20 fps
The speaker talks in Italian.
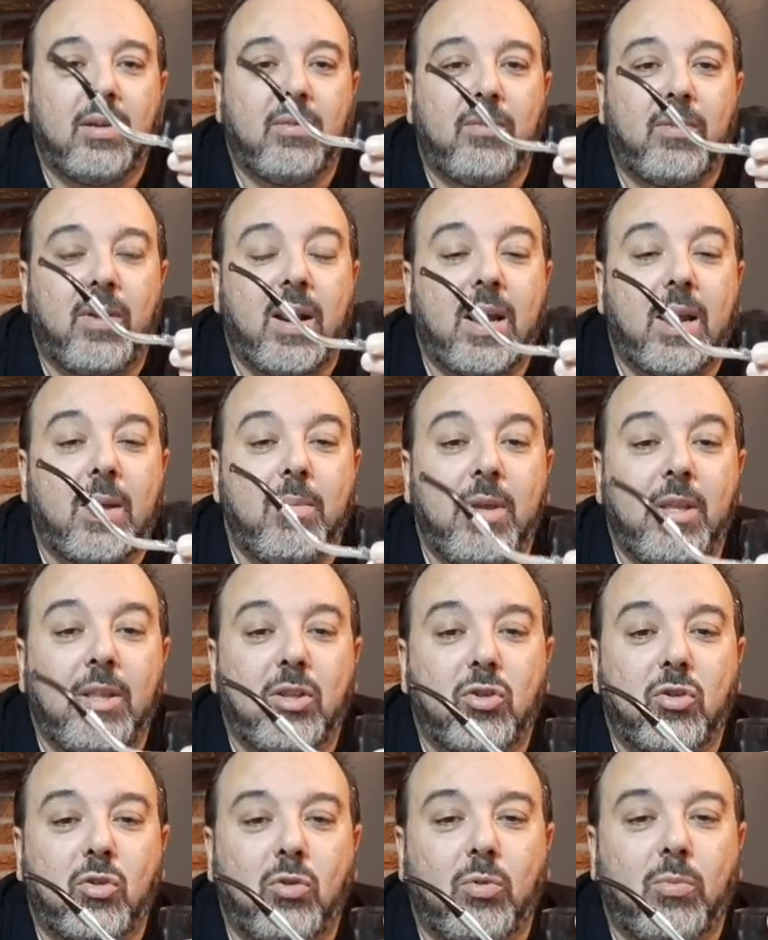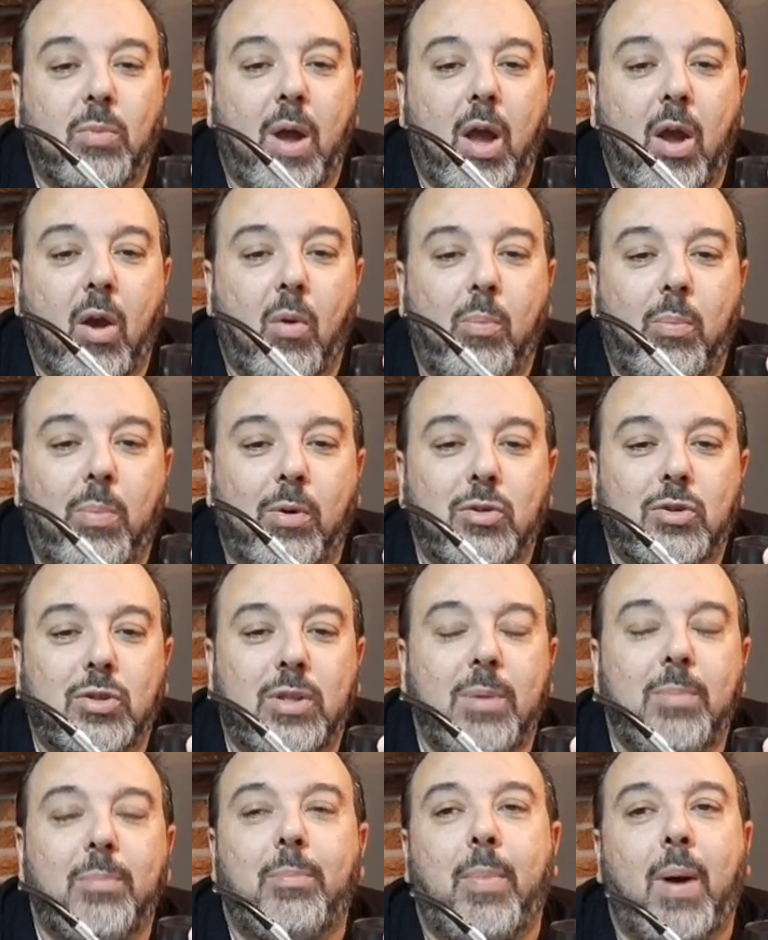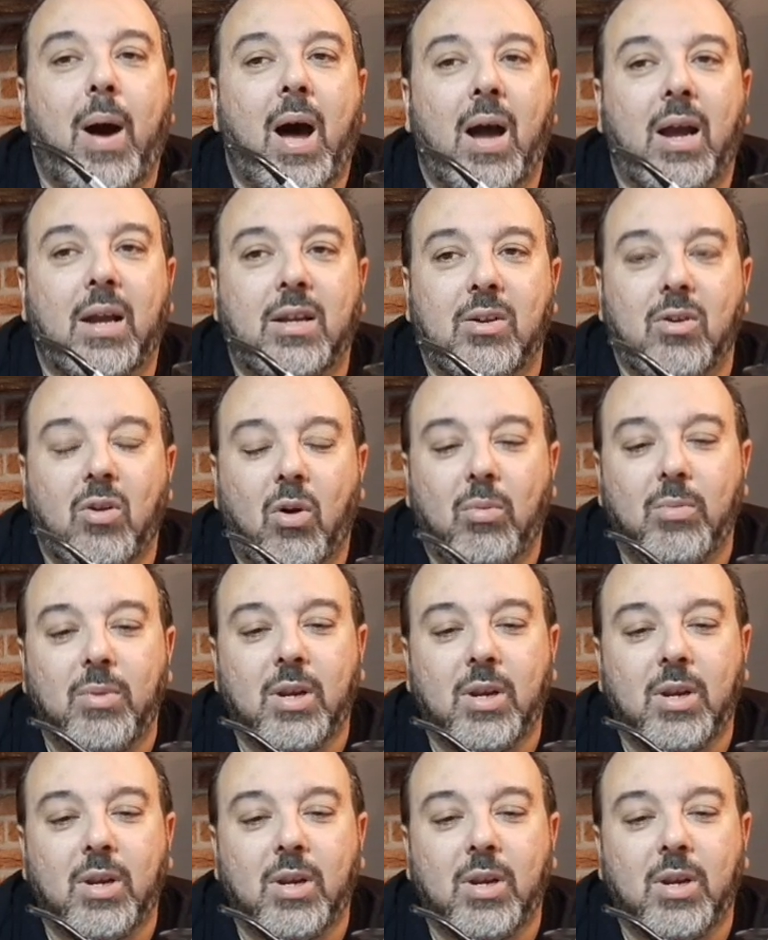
francamente secondo me è un po' steampunk, no?